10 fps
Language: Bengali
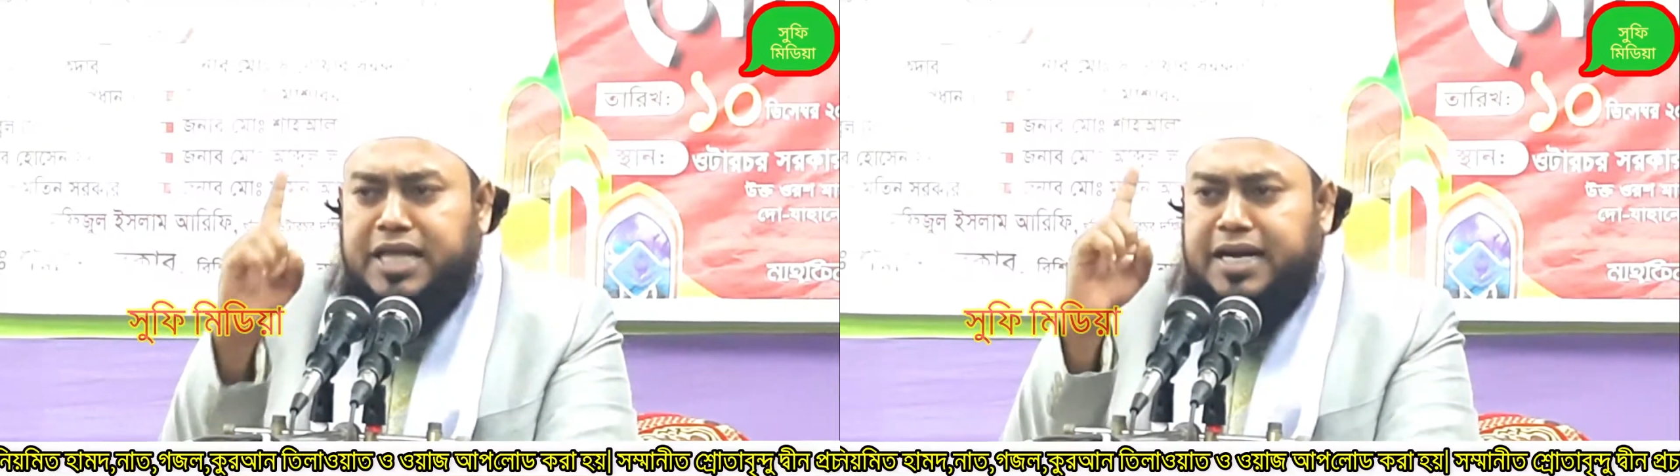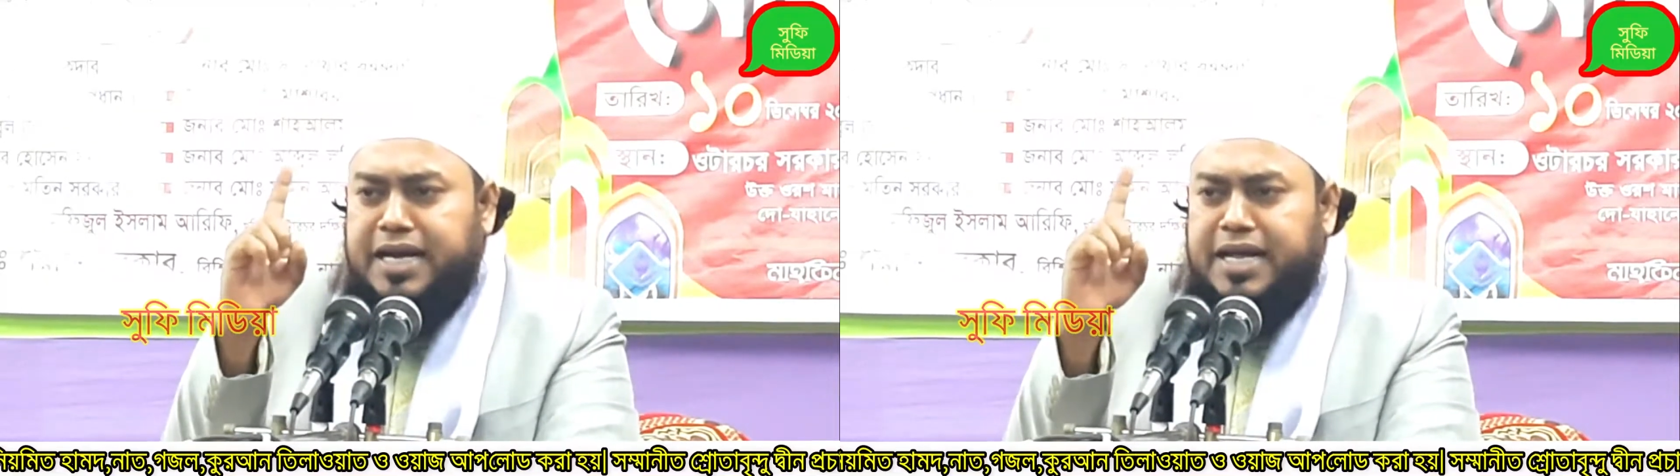
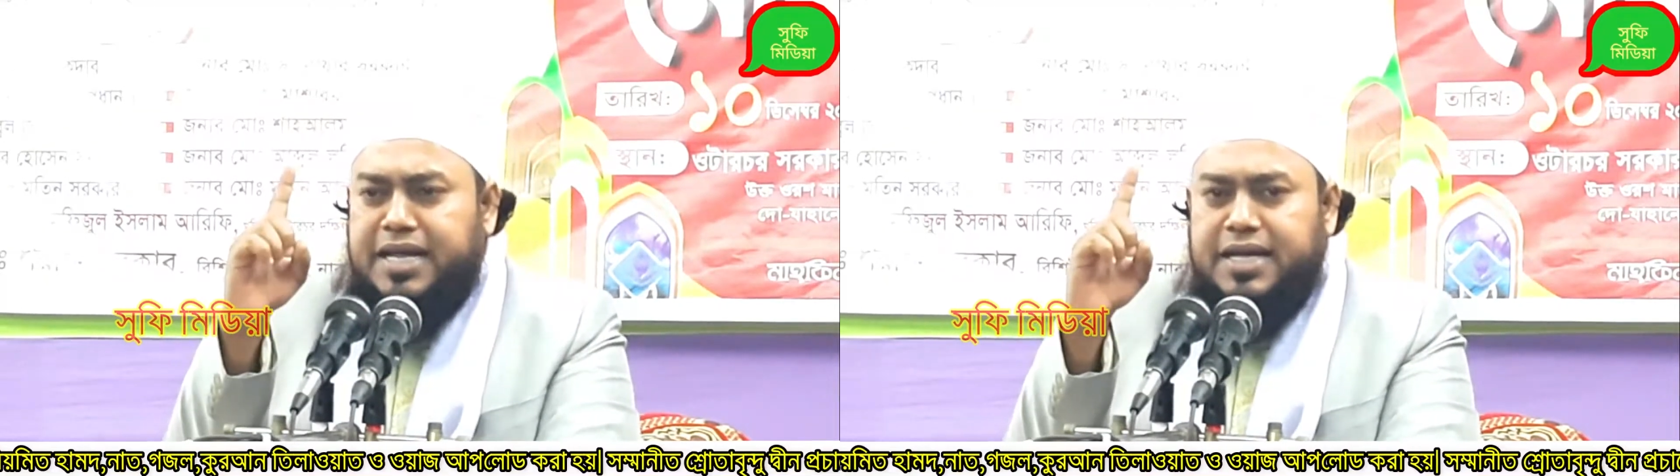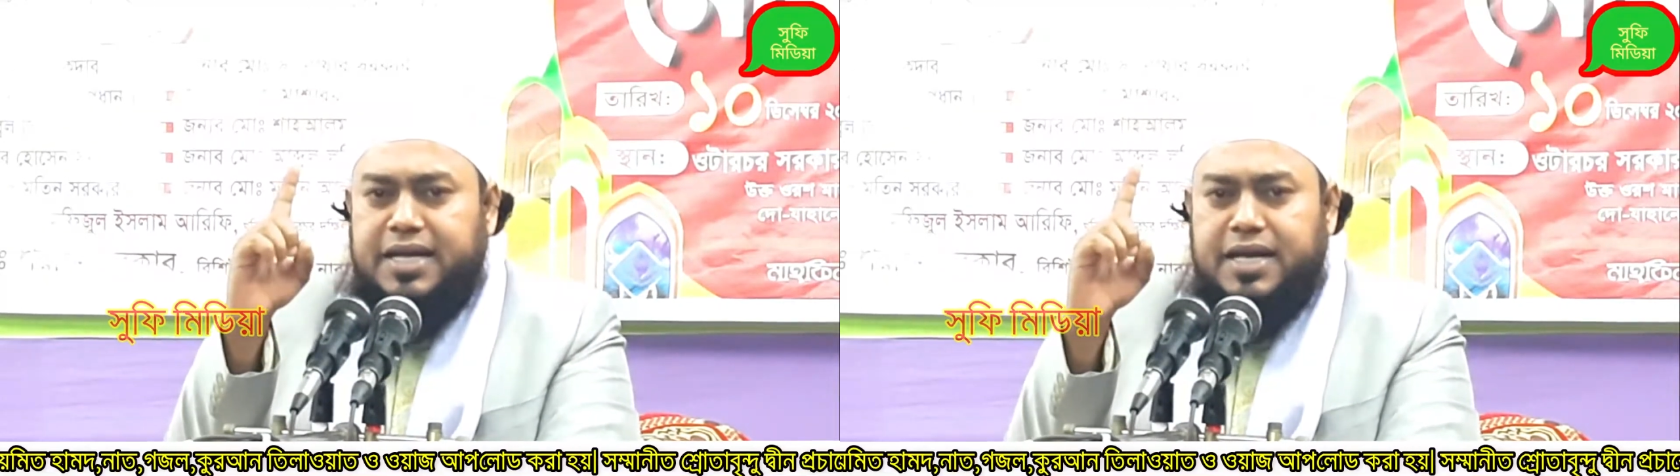থাকে
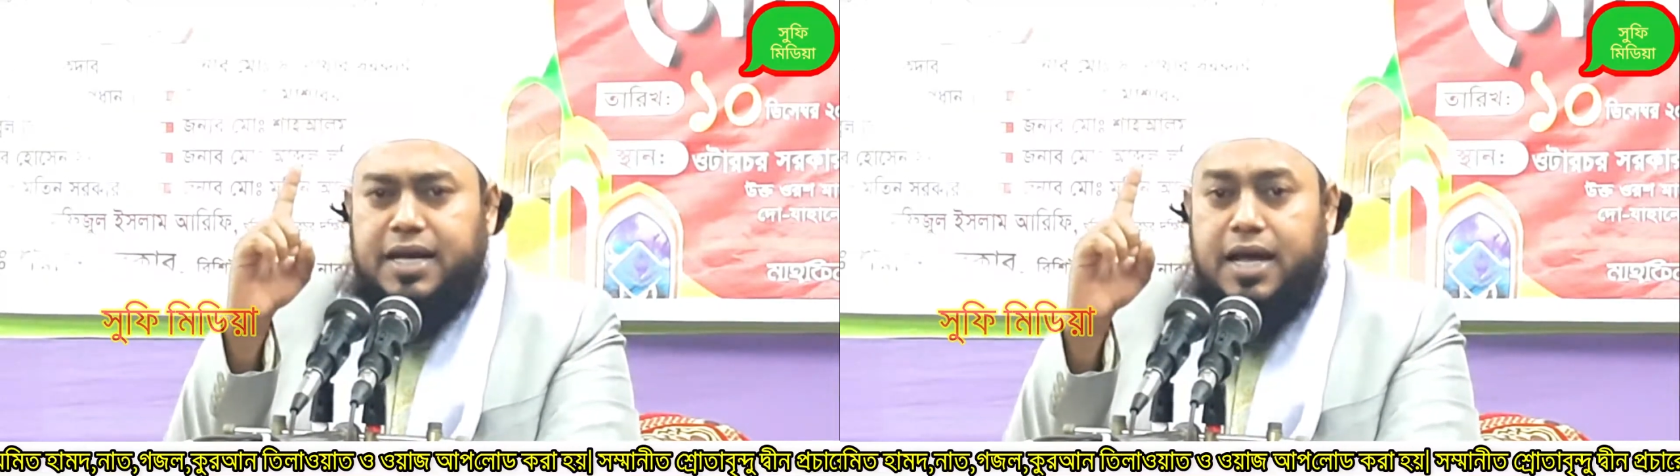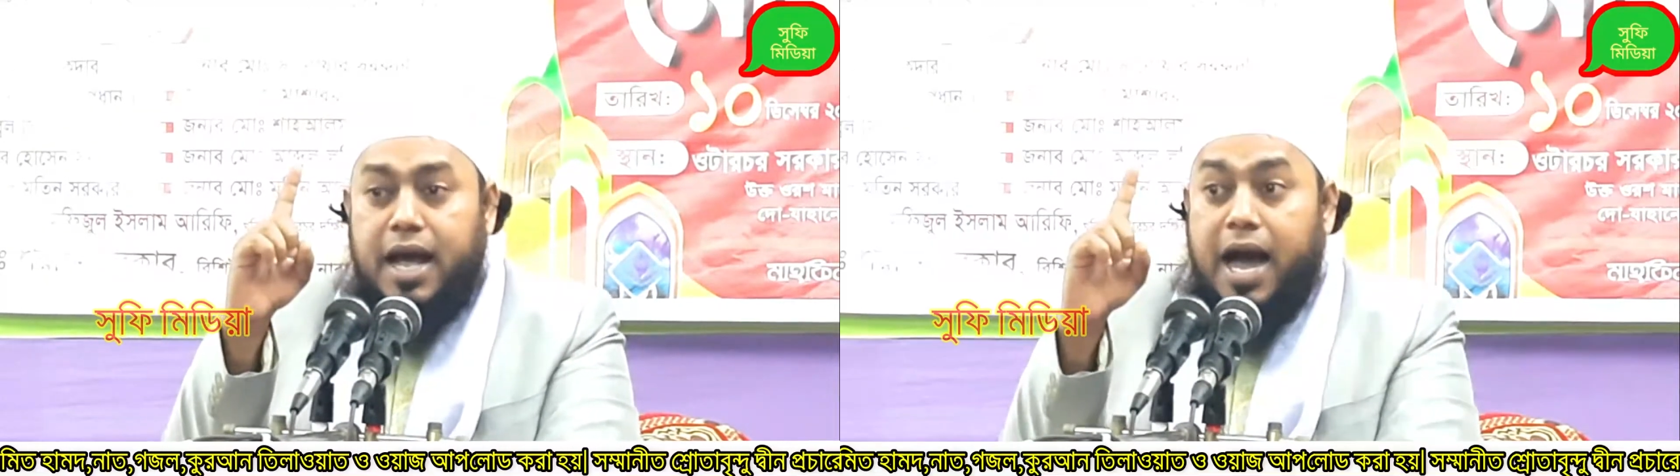
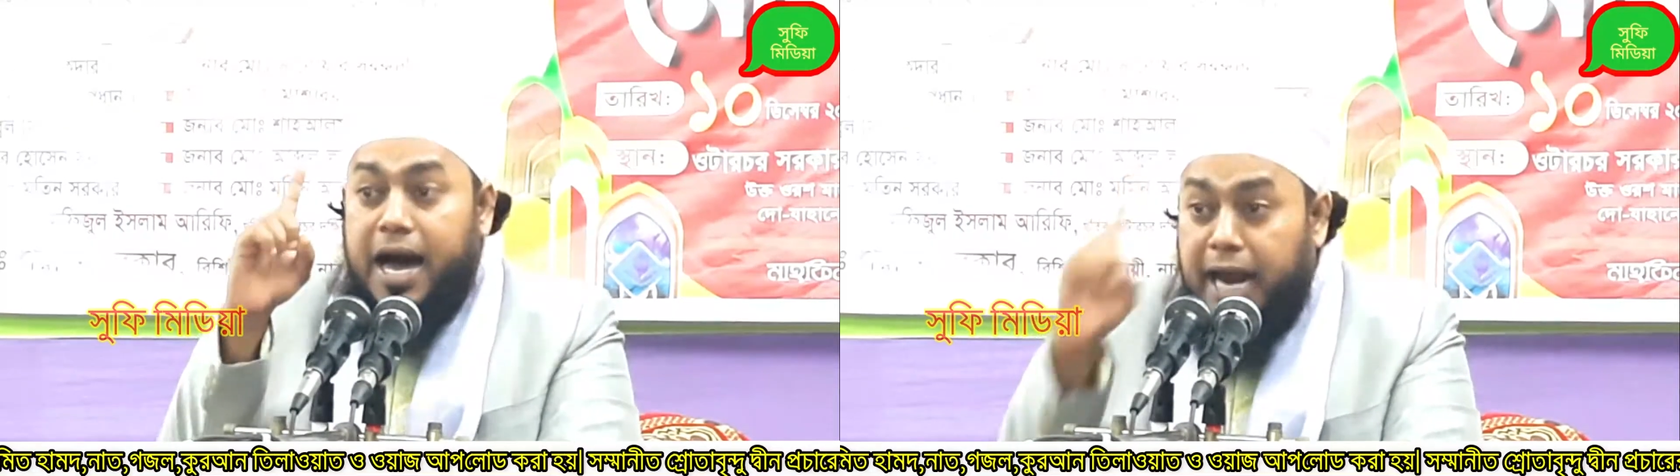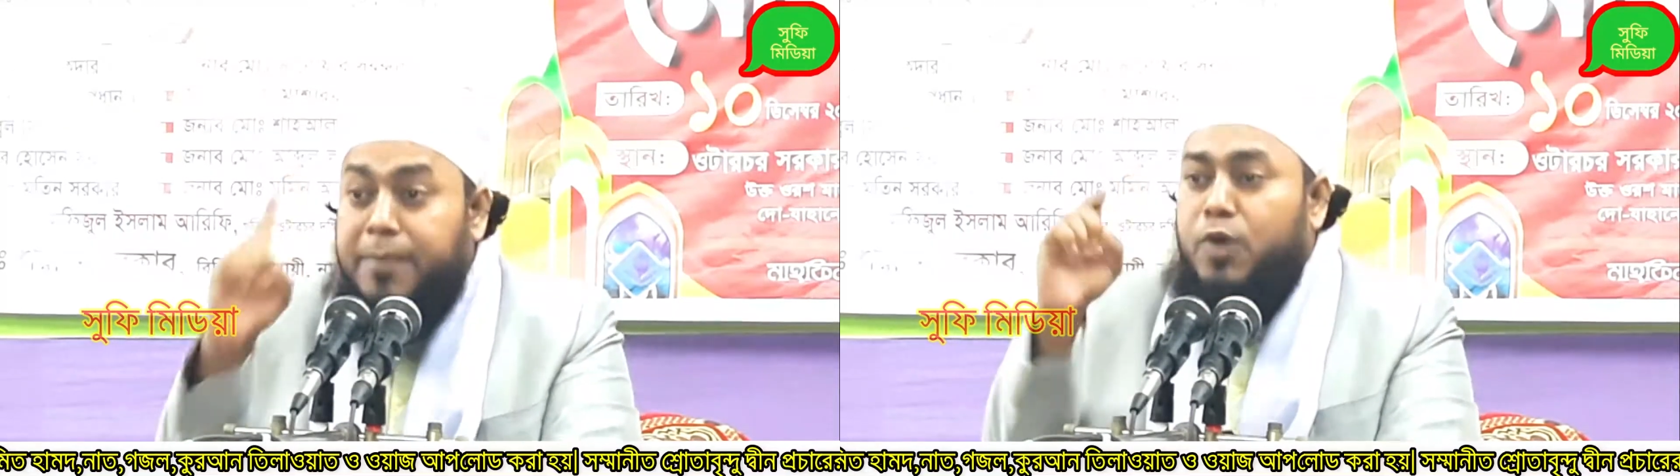
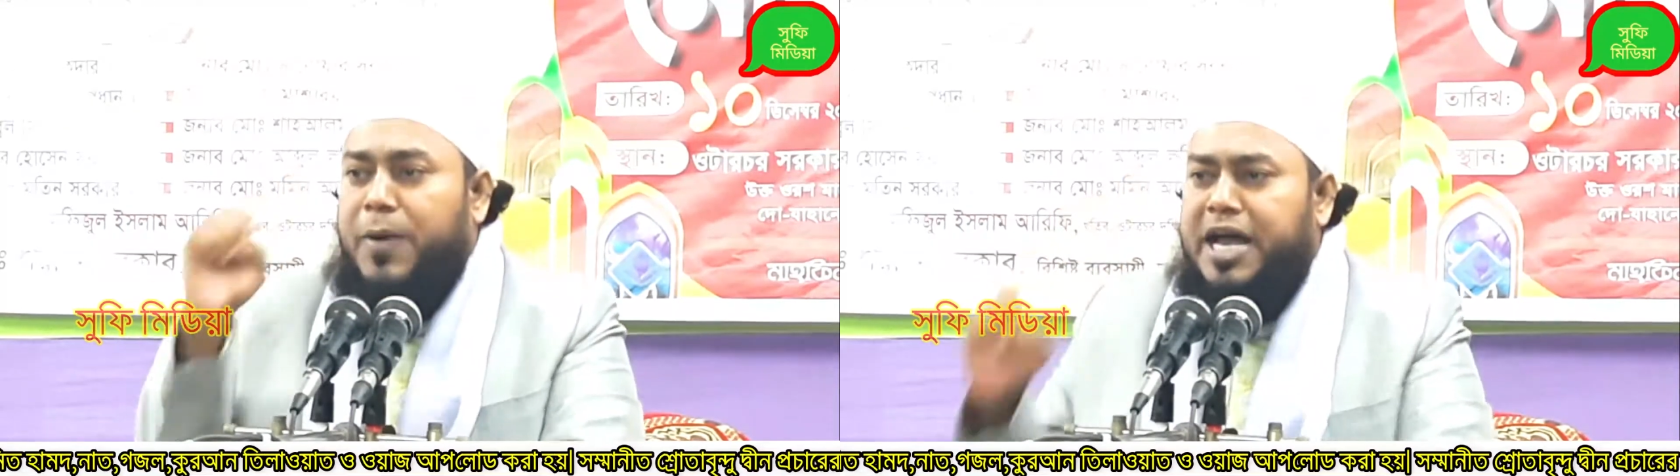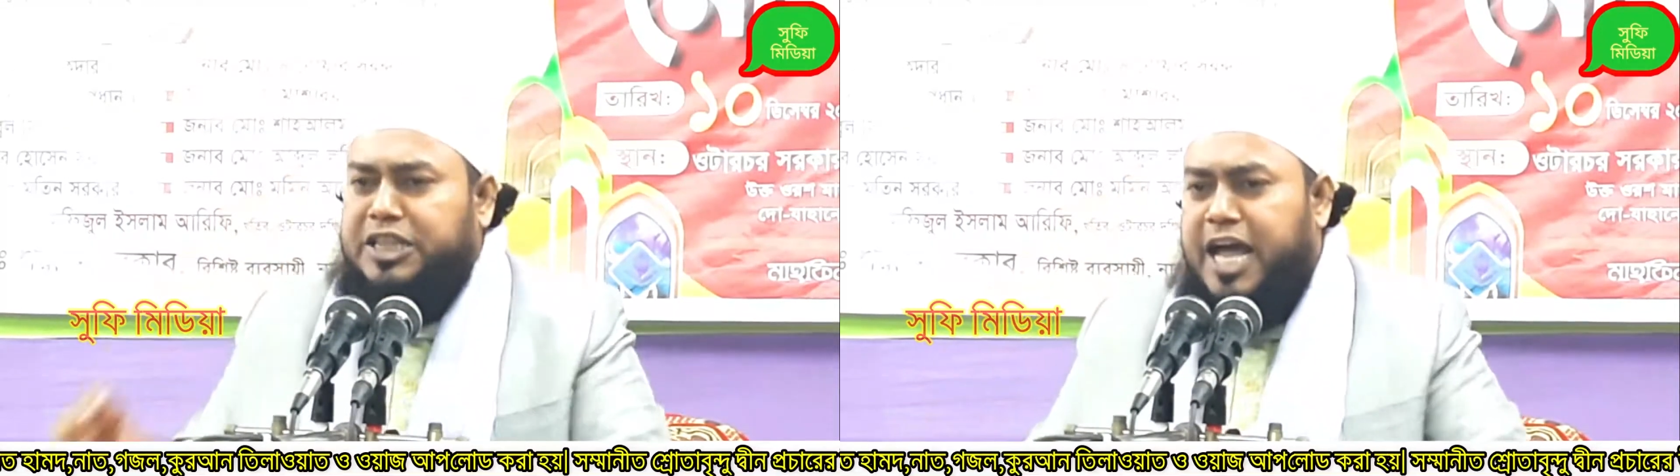হারাম
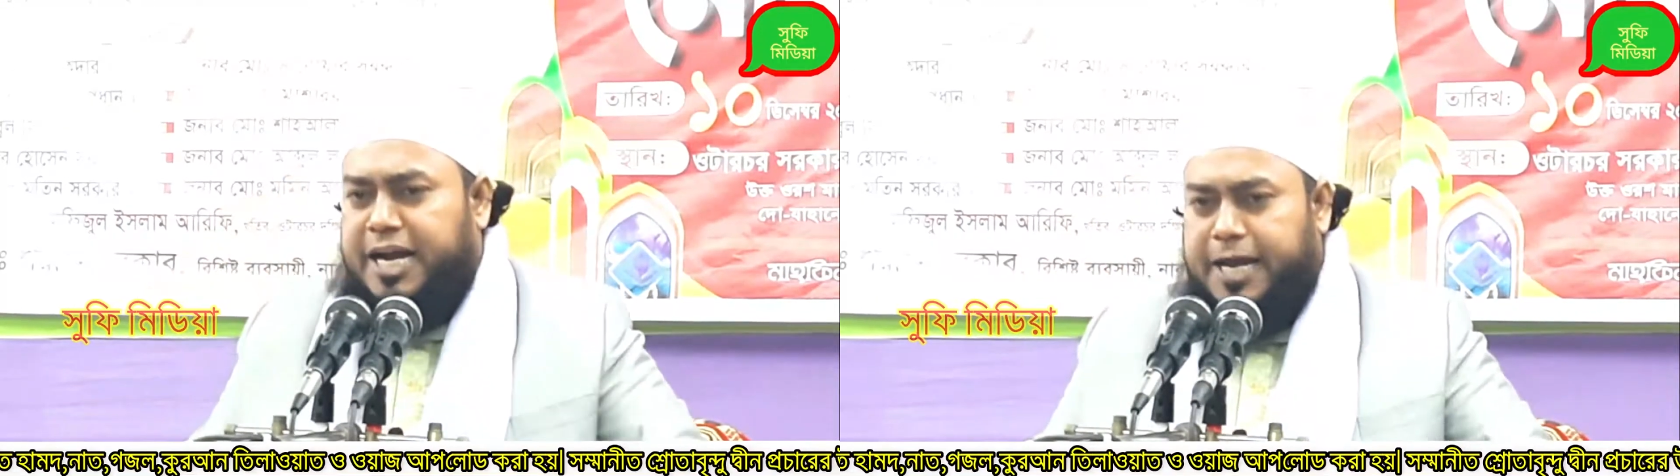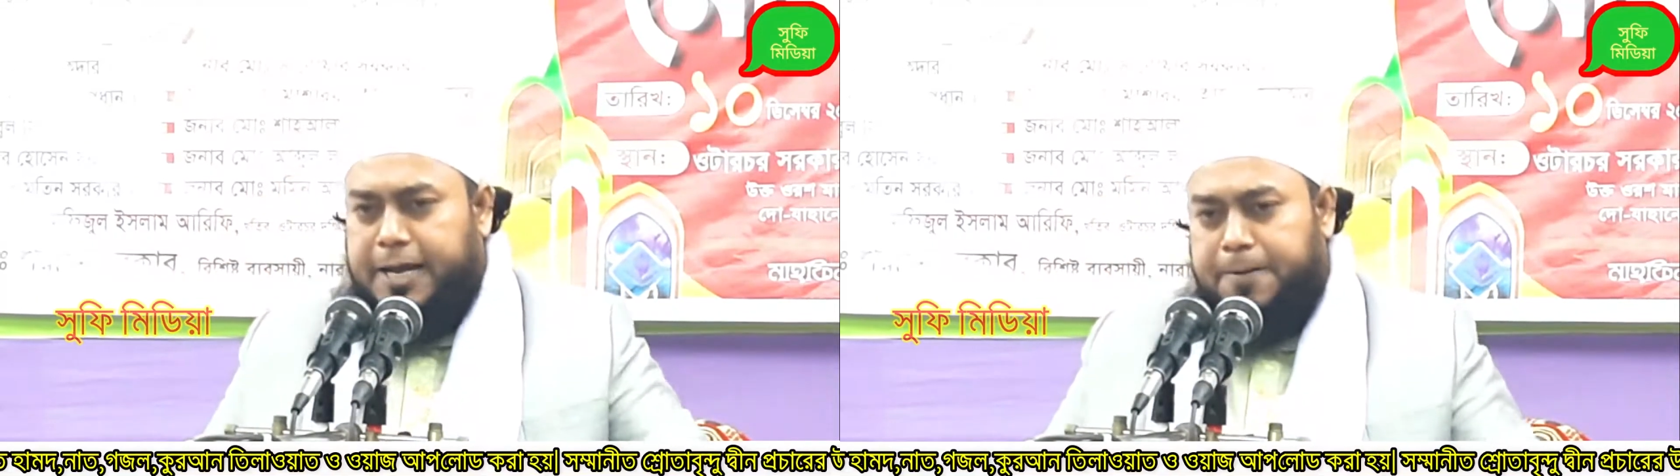উপায়ের
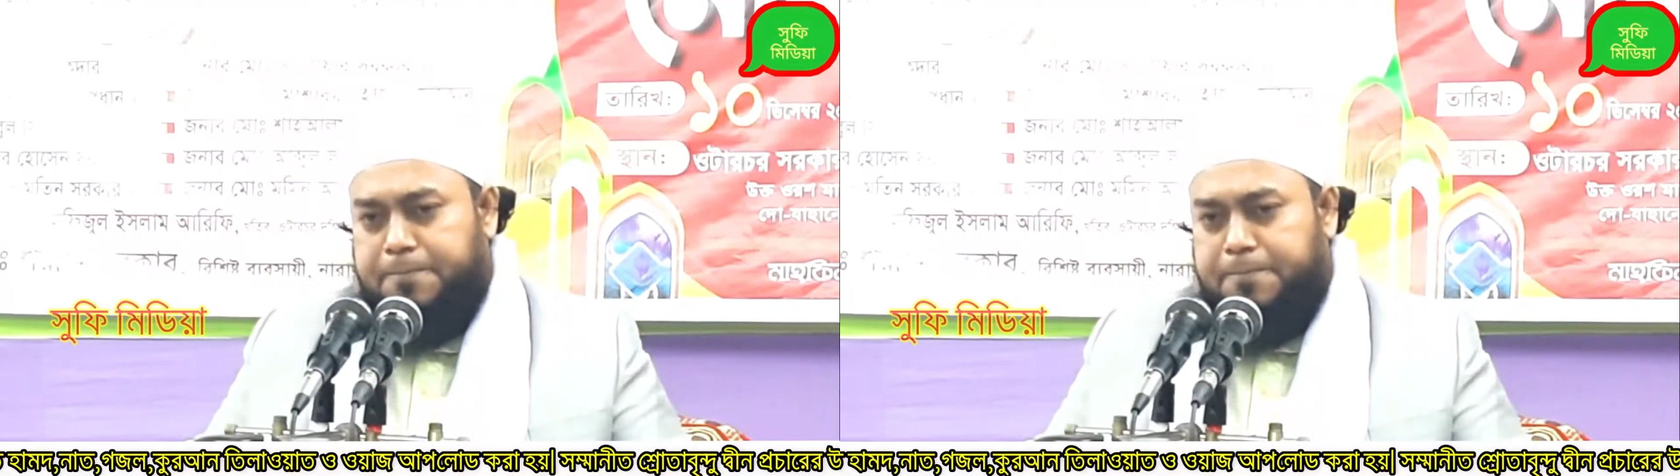থাকে